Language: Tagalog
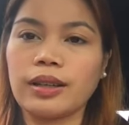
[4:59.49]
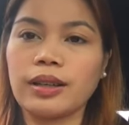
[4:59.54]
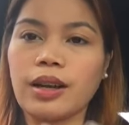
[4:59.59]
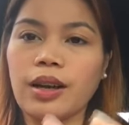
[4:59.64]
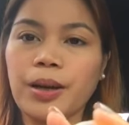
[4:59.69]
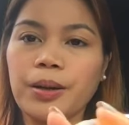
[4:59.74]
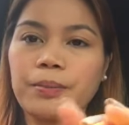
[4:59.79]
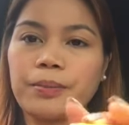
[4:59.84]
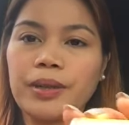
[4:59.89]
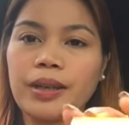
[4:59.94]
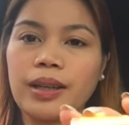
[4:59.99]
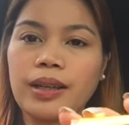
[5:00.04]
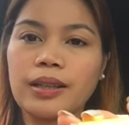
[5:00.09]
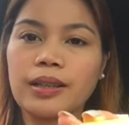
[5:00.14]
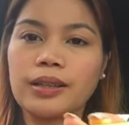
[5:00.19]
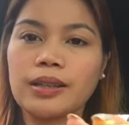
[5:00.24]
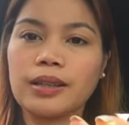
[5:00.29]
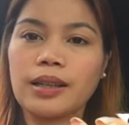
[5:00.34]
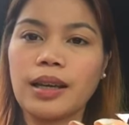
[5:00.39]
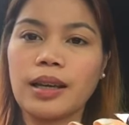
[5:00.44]

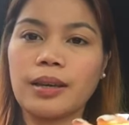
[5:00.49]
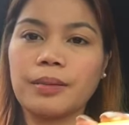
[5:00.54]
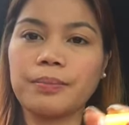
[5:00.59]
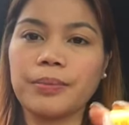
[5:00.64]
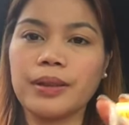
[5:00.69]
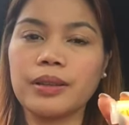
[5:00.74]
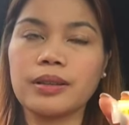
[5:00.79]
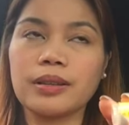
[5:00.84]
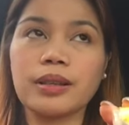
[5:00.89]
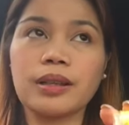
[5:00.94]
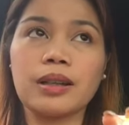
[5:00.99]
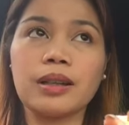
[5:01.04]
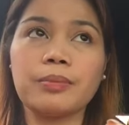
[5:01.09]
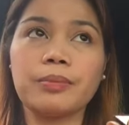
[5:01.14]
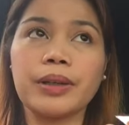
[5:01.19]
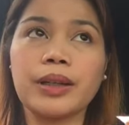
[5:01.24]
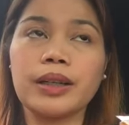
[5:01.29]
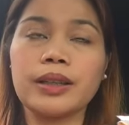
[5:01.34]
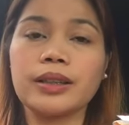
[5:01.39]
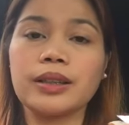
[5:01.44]
Carmex. Yan. Pag sa,
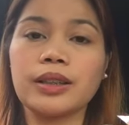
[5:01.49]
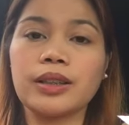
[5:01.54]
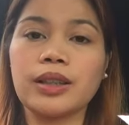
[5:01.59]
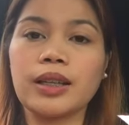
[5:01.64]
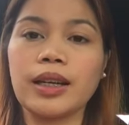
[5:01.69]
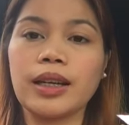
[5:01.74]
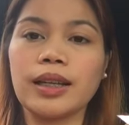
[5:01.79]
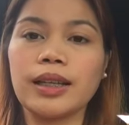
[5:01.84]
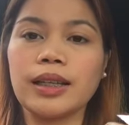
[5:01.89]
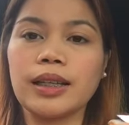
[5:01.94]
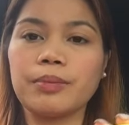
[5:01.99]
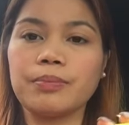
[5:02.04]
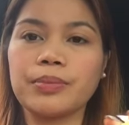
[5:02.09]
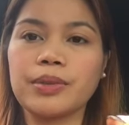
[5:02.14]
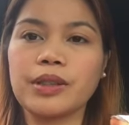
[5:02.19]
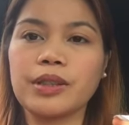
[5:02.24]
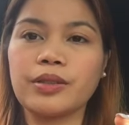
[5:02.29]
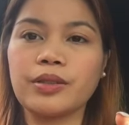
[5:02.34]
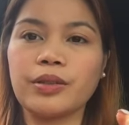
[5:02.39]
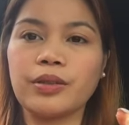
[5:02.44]
para sa dry
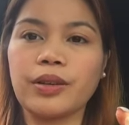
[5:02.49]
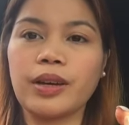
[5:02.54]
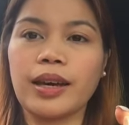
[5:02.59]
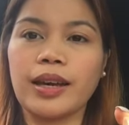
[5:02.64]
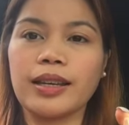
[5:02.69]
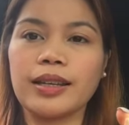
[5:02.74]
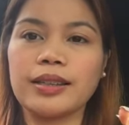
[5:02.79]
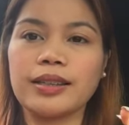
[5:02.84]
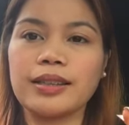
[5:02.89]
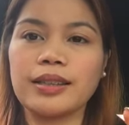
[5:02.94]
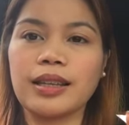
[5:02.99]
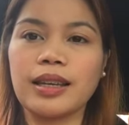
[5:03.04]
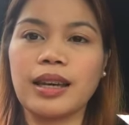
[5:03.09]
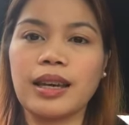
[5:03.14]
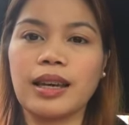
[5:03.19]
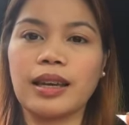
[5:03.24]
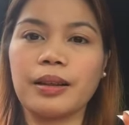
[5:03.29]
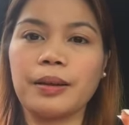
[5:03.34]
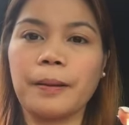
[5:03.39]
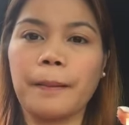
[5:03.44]
lips nyo guys.
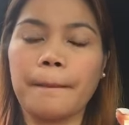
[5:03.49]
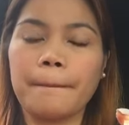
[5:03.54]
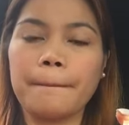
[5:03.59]
Ayan.